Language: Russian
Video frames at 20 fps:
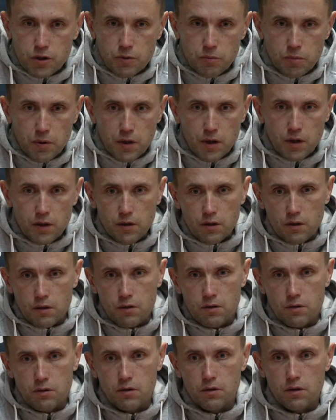непонятно,
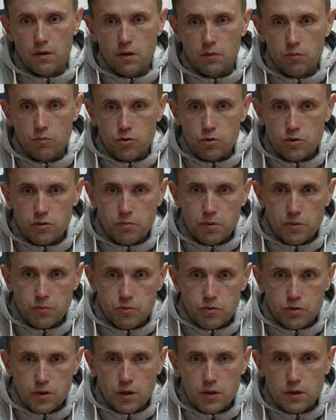как можно
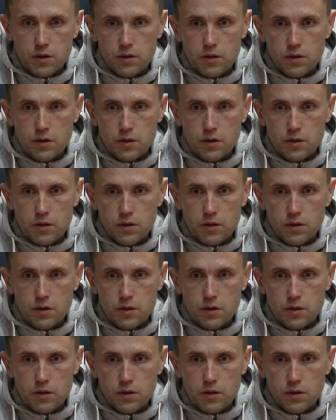пропускать